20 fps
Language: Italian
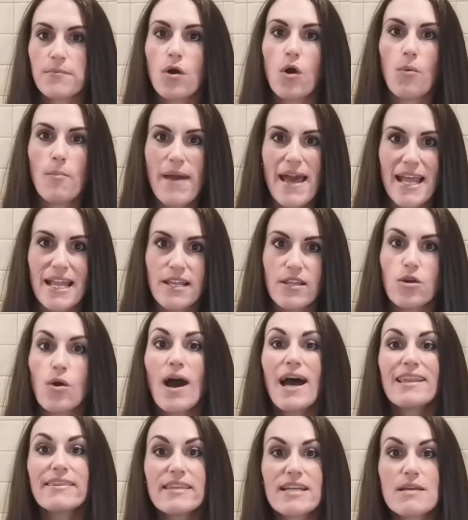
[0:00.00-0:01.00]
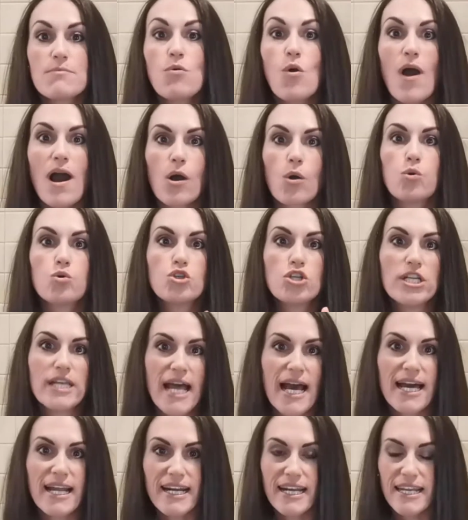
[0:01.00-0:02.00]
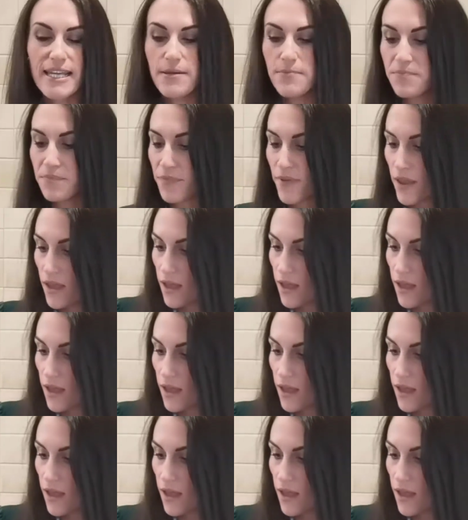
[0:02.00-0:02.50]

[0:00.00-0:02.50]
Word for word: o meglio, andremo a cucinarli.